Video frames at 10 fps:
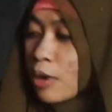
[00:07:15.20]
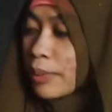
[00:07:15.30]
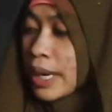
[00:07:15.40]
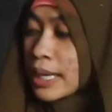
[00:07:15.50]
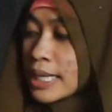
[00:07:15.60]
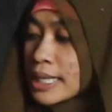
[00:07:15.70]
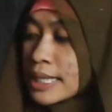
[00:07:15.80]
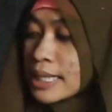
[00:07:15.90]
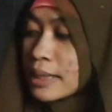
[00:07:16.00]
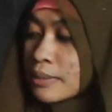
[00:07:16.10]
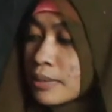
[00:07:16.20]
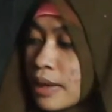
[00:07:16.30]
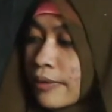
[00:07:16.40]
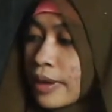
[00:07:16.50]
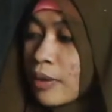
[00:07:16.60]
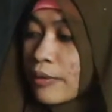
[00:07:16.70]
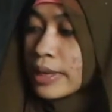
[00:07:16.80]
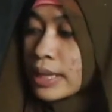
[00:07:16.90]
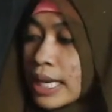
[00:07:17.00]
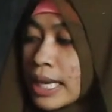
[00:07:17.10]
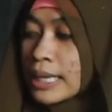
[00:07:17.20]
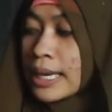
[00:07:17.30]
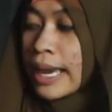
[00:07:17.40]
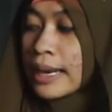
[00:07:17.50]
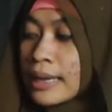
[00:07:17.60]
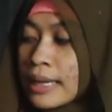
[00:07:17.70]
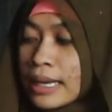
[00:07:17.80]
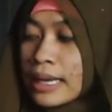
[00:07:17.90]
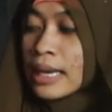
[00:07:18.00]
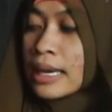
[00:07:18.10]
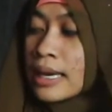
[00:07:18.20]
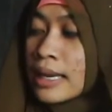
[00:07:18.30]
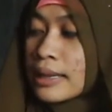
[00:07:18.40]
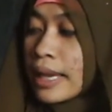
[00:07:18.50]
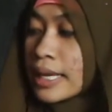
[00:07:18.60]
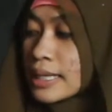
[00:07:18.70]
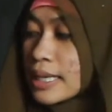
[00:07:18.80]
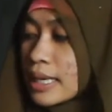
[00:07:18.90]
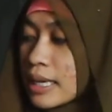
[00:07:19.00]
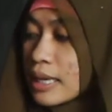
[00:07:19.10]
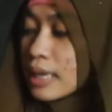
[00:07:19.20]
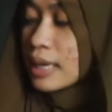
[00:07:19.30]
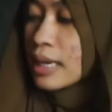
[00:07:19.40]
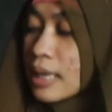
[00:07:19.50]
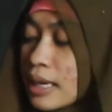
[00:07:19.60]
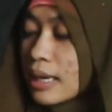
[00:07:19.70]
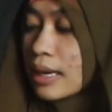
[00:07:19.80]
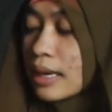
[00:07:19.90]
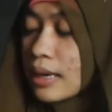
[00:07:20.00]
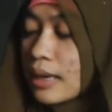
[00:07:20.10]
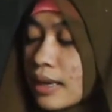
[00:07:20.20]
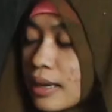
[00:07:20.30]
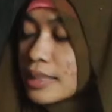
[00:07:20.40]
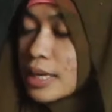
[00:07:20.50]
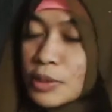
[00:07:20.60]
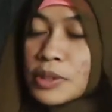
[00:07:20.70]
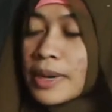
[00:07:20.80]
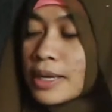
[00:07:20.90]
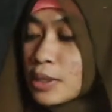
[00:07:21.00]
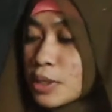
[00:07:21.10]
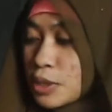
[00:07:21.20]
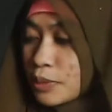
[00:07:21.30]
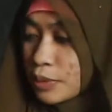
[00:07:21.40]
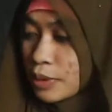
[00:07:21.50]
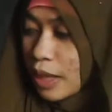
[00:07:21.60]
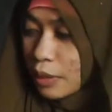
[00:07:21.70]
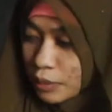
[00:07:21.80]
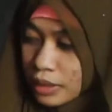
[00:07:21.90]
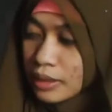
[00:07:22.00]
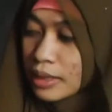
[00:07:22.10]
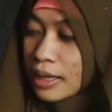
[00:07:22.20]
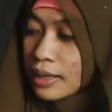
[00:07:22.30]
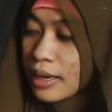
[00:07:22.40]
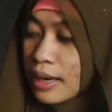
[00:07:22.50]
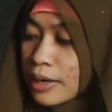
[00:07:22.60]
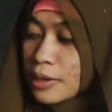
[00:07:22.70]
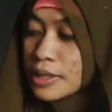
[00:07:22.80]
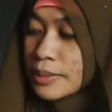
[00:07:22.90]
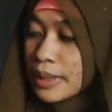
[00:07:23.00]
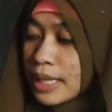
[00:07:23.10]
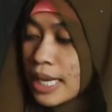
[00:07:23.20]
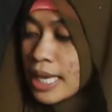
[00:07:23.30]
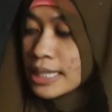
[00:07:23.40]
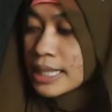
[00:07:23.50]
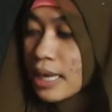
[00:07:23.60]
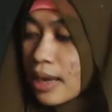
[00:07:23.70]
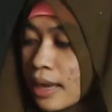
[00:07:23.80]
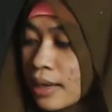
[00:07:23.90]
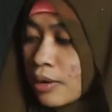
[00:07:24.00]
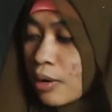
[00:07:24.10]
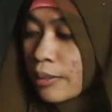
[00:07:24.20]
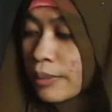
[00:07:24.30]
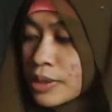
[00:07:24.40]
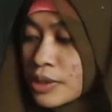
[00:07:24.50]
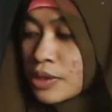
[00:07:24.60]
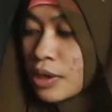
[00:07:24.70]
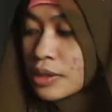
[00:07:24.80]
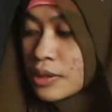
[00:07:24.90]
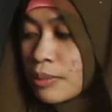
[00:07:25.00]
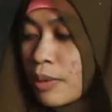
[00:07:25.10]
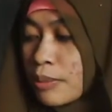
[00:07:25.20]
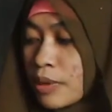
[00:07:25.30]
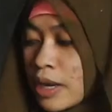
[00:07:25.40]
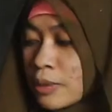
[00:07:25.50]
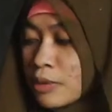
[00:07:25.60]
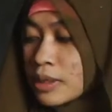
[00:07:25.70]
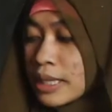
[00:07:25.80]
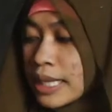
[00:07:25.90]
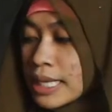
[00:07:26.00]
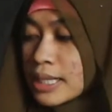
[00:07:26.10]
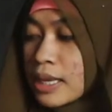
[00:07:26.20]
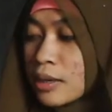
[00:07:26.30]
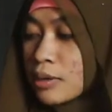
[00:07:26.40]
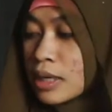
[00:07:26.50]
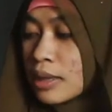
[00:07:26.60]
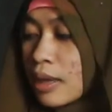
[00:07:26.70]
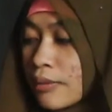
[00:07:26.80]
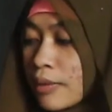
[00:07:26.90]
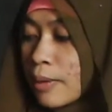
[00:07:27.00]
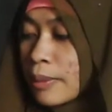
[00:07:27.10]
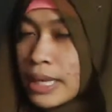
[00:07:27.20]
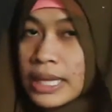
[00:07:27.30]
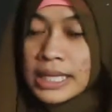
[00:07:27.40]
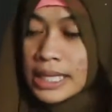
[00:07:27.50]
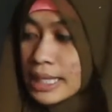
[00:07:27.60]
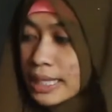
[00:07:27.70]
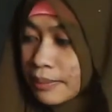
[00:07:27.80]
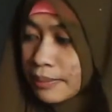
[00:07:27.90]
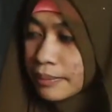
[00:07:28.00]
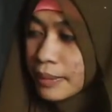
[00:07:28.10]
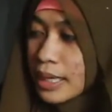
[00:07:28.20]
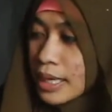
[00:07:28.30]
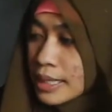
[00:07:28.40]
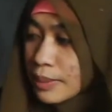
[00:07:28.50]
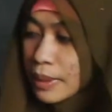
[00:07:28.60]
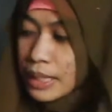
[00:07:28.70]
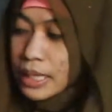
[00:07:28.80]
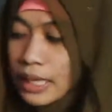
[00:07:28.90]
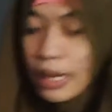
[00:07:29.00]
operating system developed in the early 90 1970 tahun dan Linux seperti is an open source popular multitasking unit Devo operating system seperti ini